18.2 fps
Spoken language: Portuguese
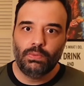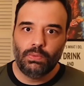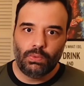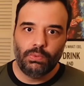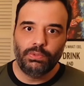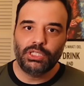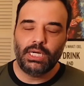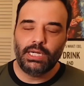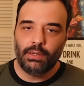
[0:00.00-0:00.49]

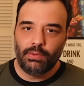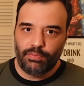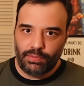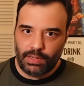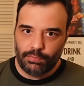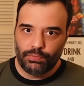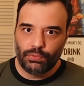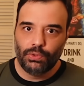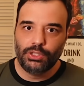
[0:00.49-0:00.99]
com Israel, em
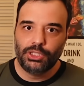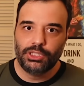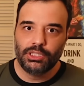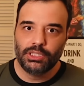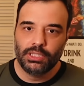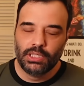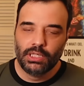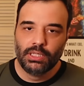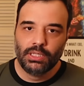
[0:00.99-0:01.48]
favor
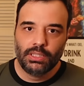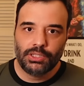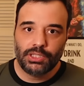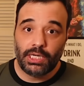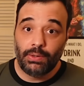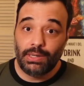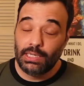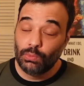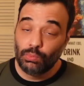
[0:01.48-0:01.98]
de
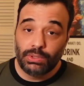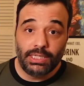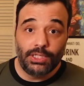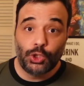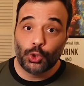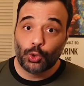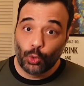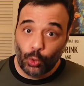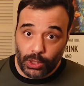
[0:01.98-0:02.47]
Israel. Ele não tem
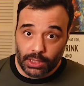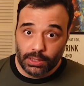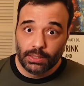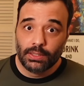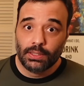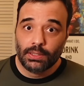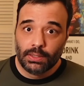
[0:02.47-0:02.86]
escolha.